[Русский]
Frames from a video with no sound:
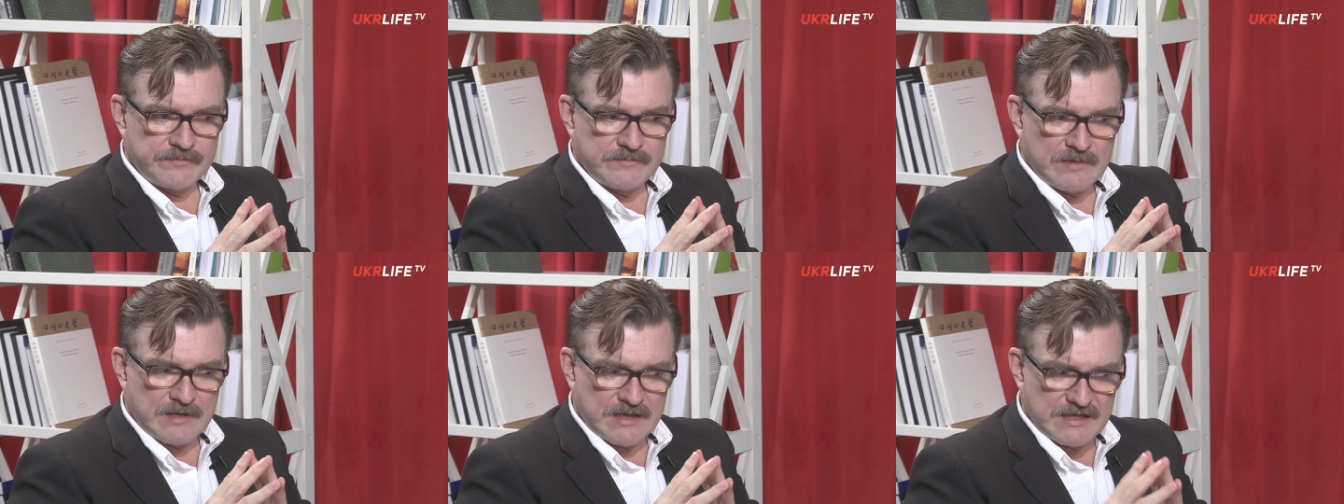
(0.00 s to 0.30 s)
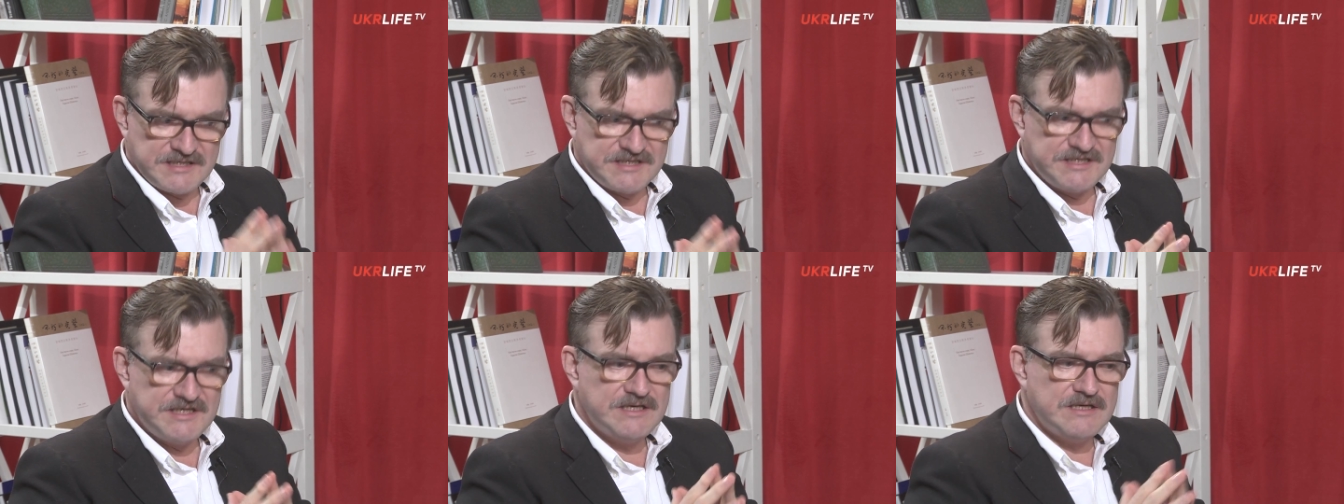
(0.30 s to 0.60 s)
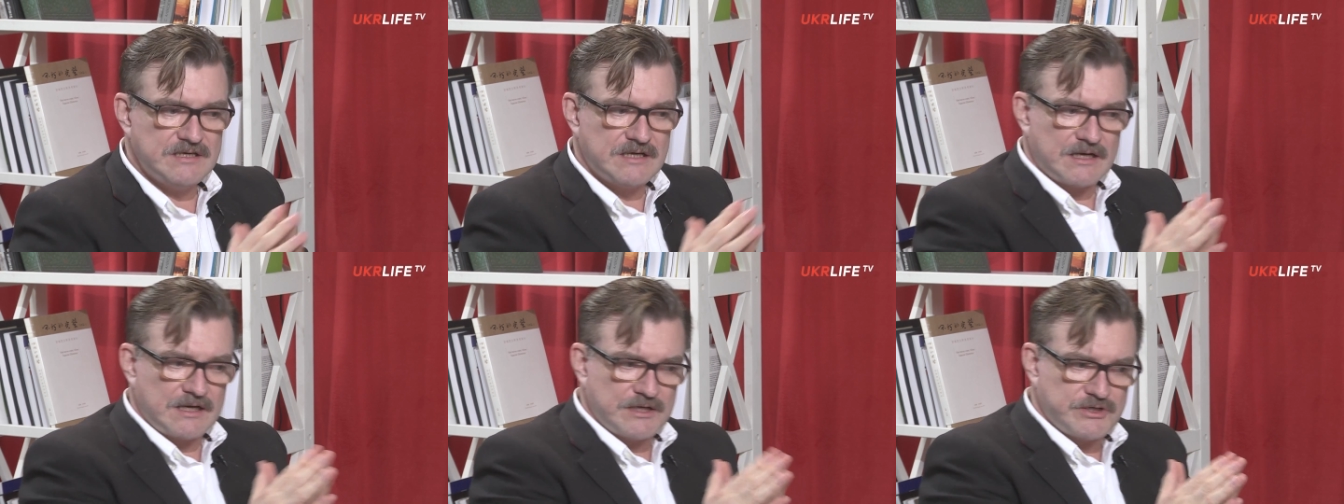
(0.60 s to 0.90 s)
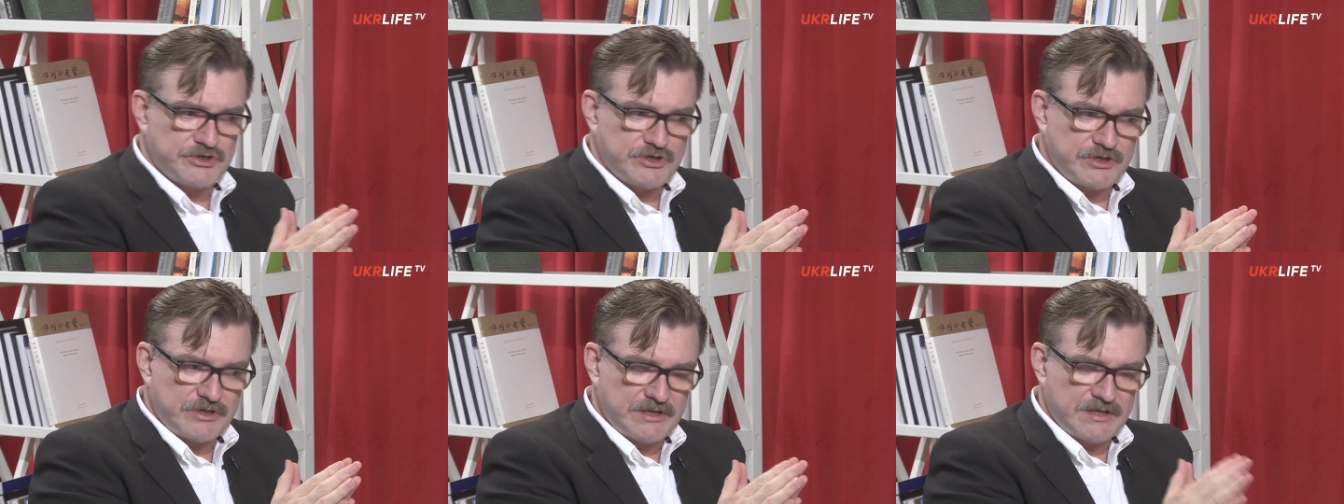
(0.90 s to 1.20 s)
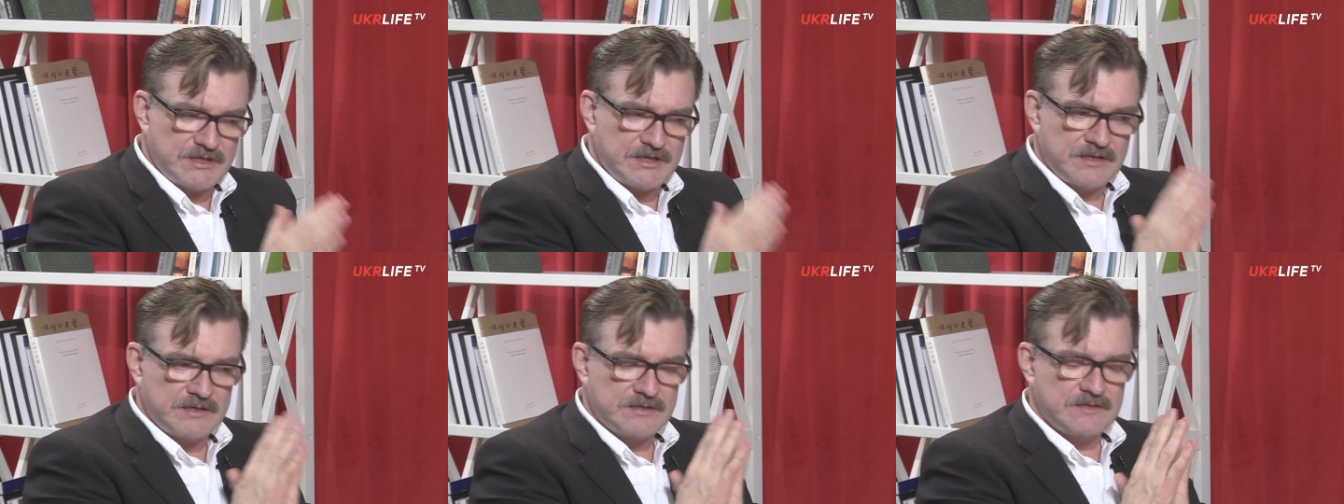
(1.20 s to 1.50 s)
России, а раньше
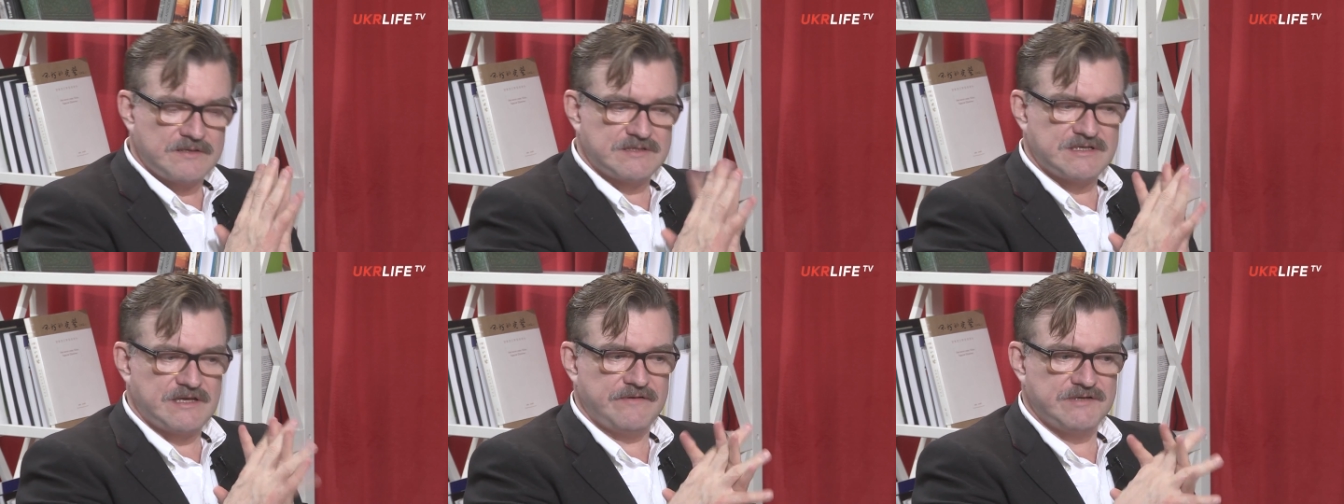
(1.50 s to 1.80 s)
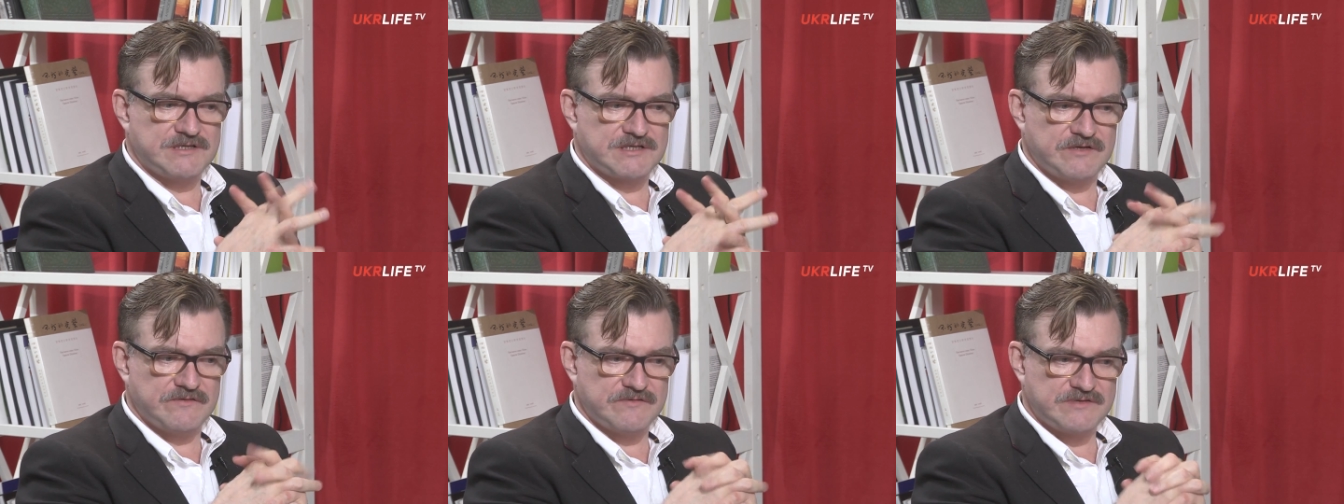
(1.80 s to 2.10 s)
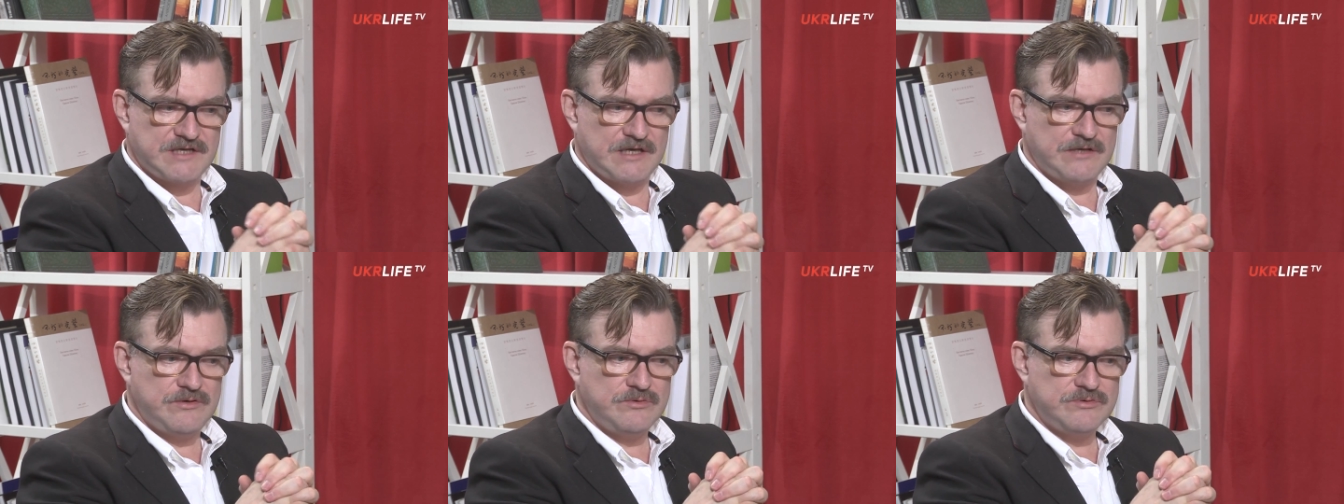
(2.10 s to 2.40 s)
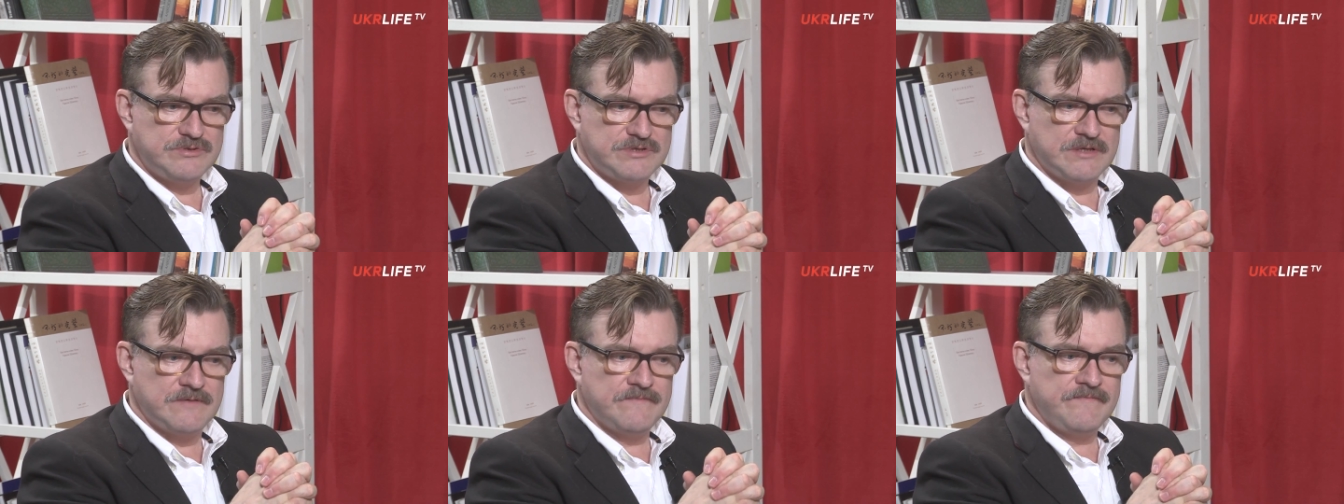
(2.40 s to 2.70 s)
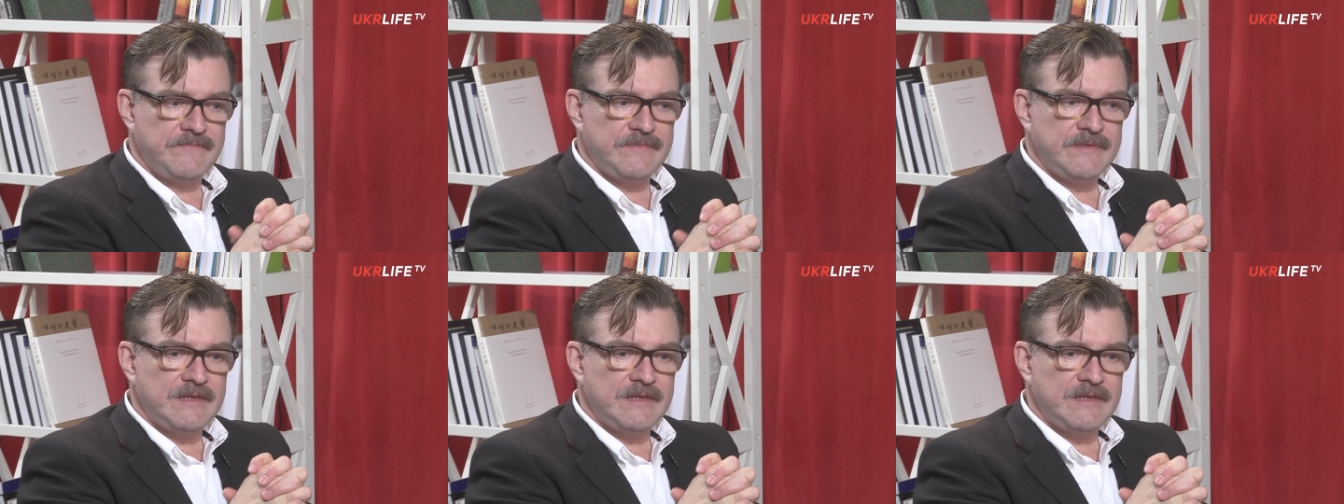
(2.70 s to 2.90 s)
для Советского Союза,